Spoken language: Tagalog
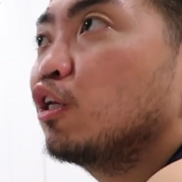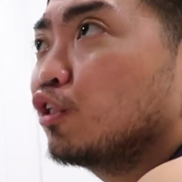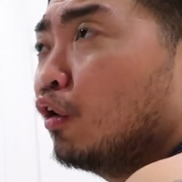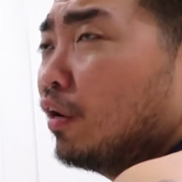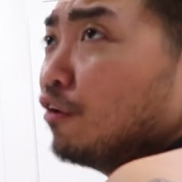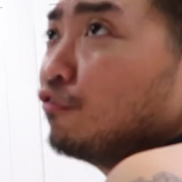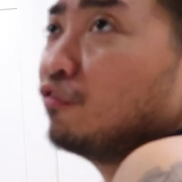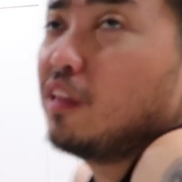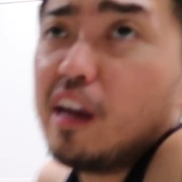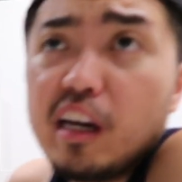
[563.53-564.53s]
So if
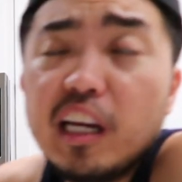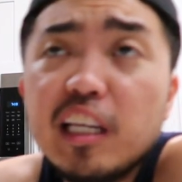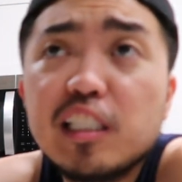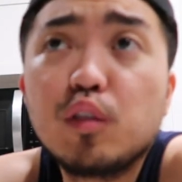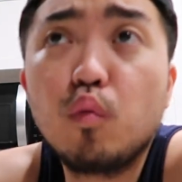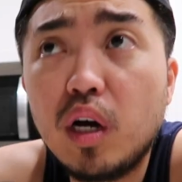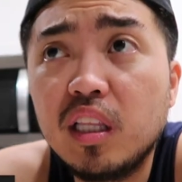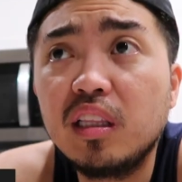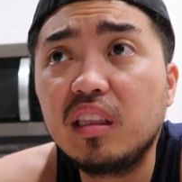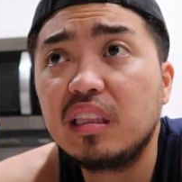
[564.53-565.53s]
there is
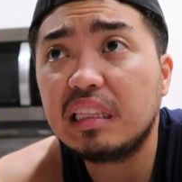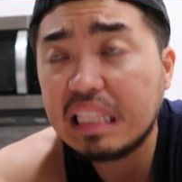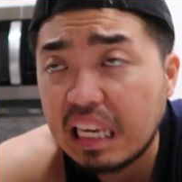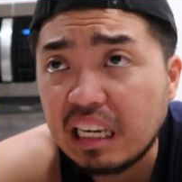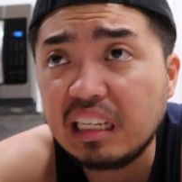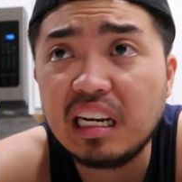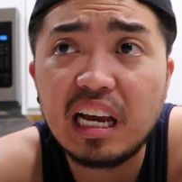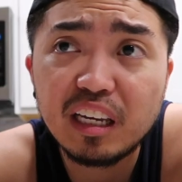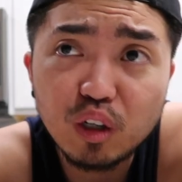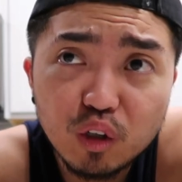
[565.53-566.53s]
one thing
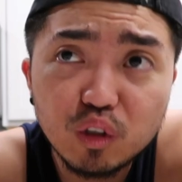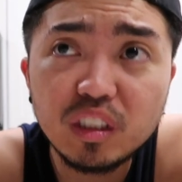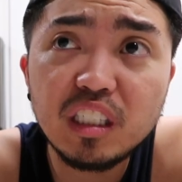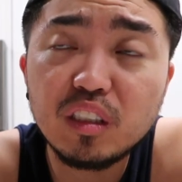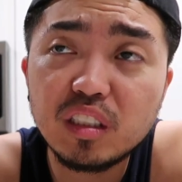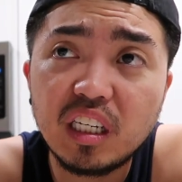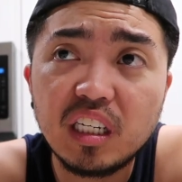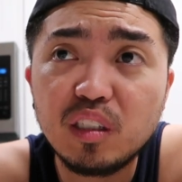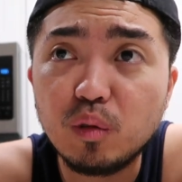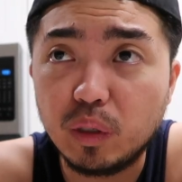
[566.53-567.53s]
na ayoko dito
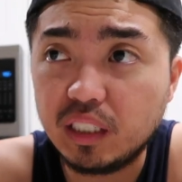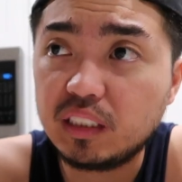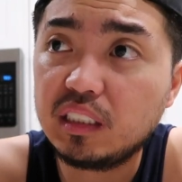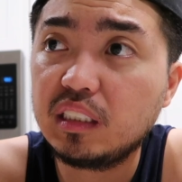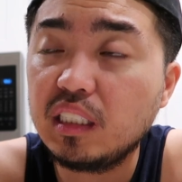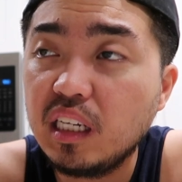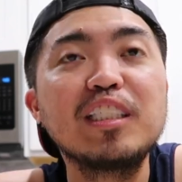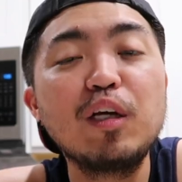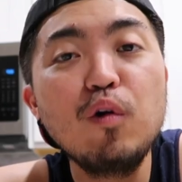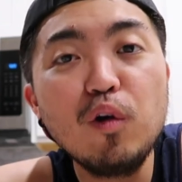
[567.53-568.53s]
sa US,
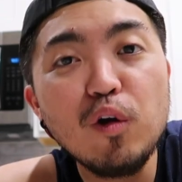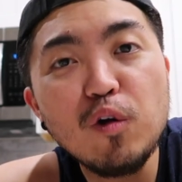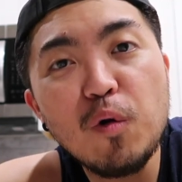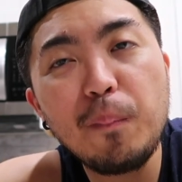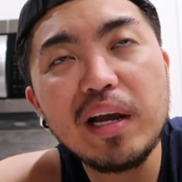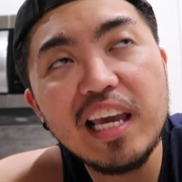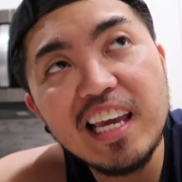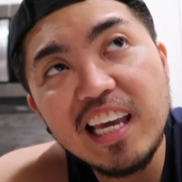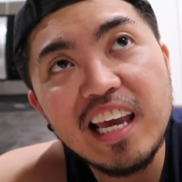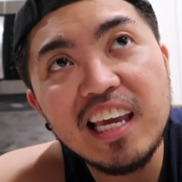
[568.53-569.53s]
siguro yung
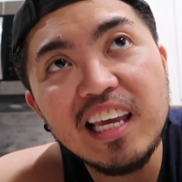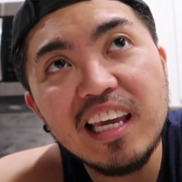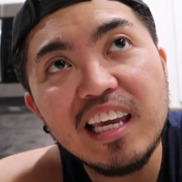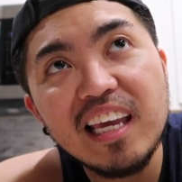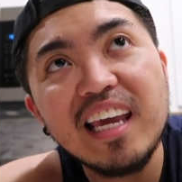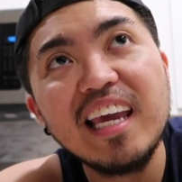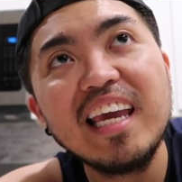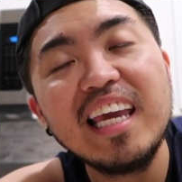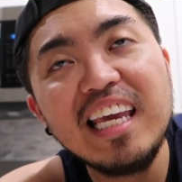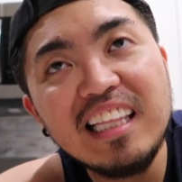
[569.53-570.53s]
pagiging
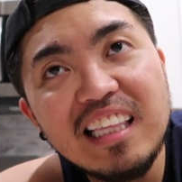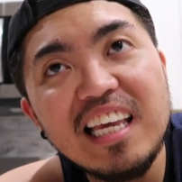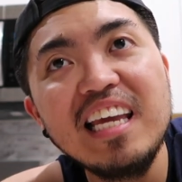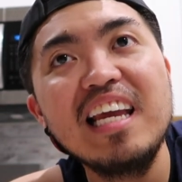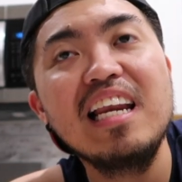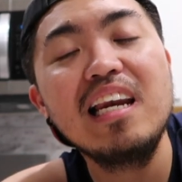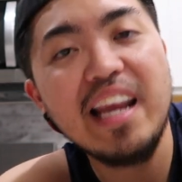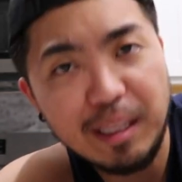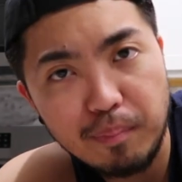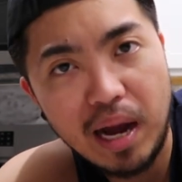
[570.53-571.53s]
hindi
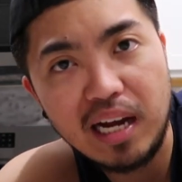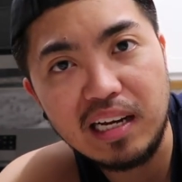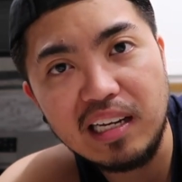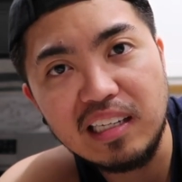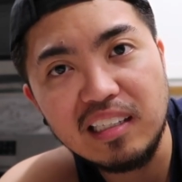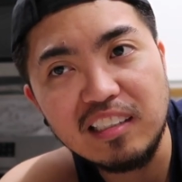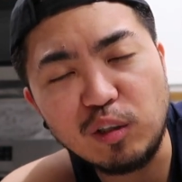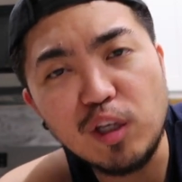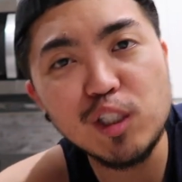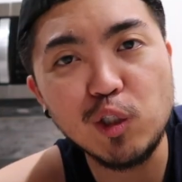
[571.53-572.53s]
laid back.
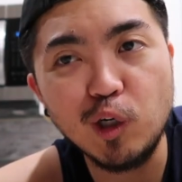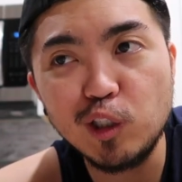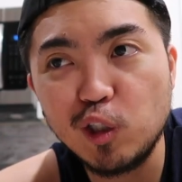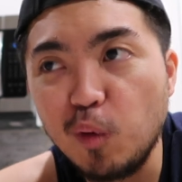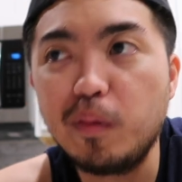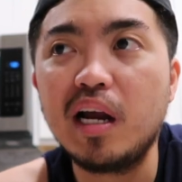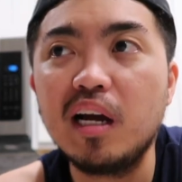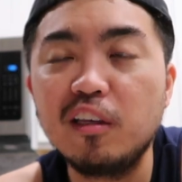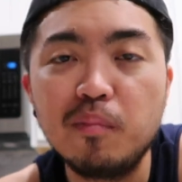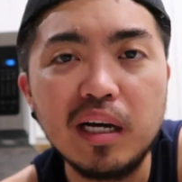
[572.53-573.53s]
So in short,
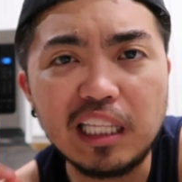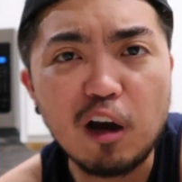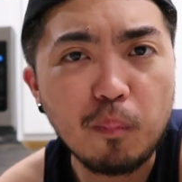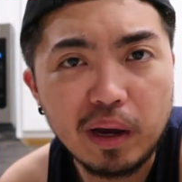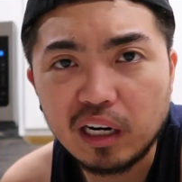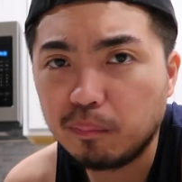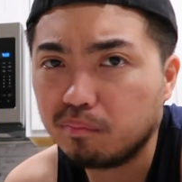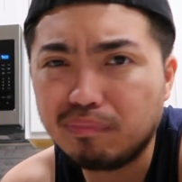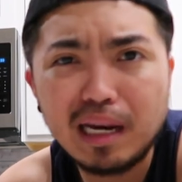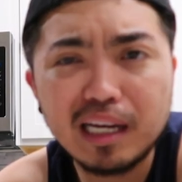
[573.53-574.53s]
sobrang yung mga tao parang
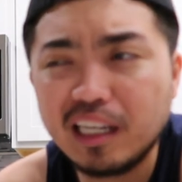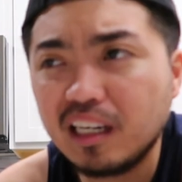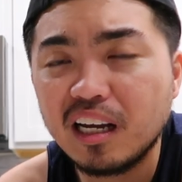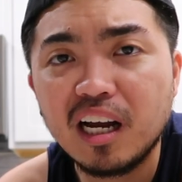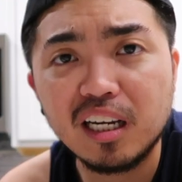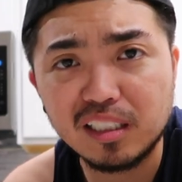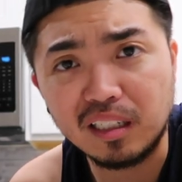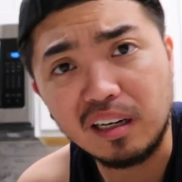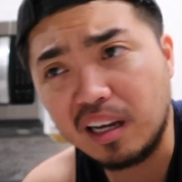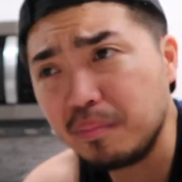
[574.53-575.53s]
palaging
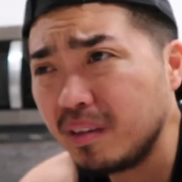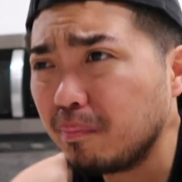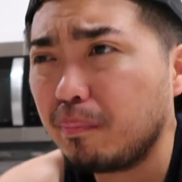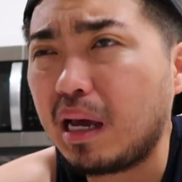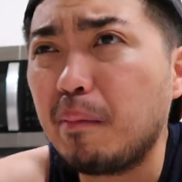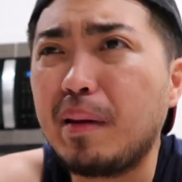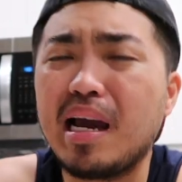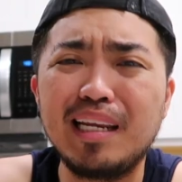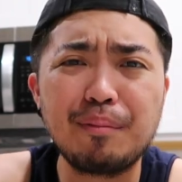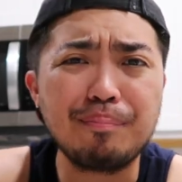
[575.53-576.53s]
nag-hustle. I mean, parang
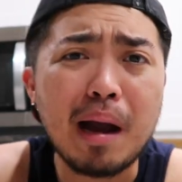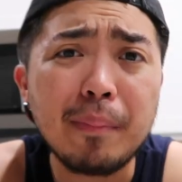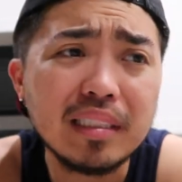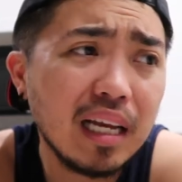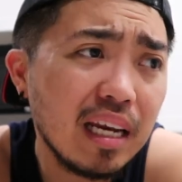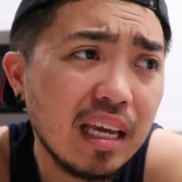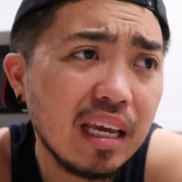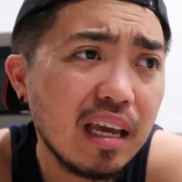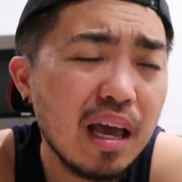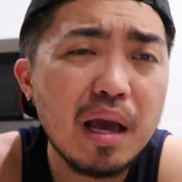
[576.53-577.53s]
palaging
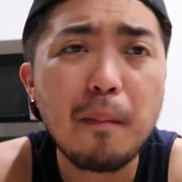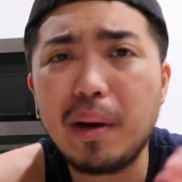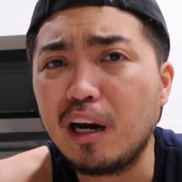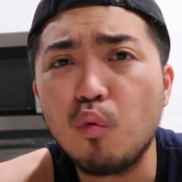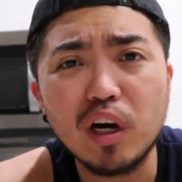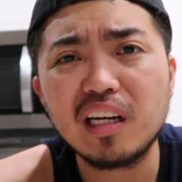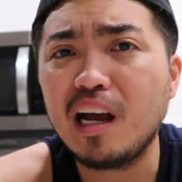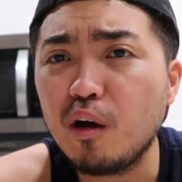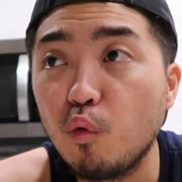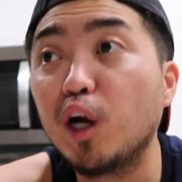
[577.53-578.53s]
nagmamadali, parang work
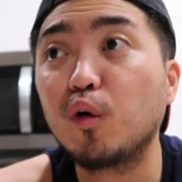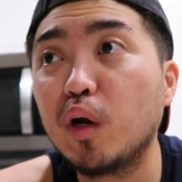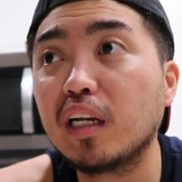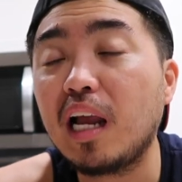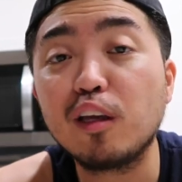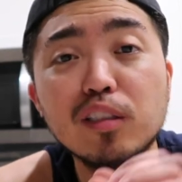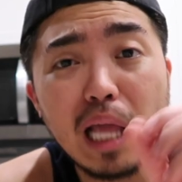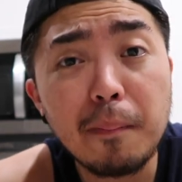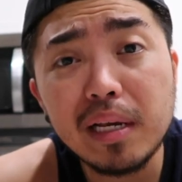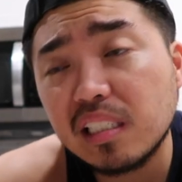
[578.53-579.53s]
lang, work work lang.
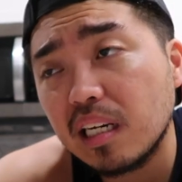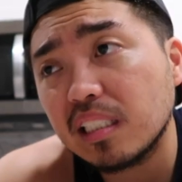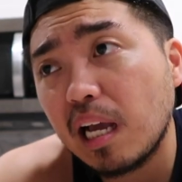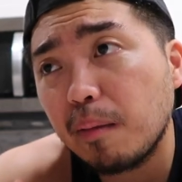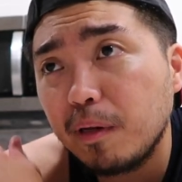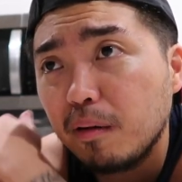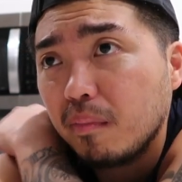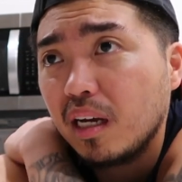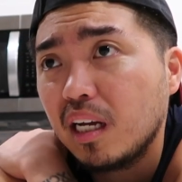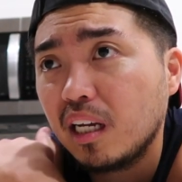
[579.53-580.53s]
Tama 'yung sinasabi ng
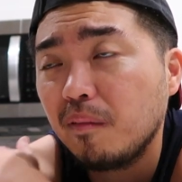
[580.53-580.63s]
mga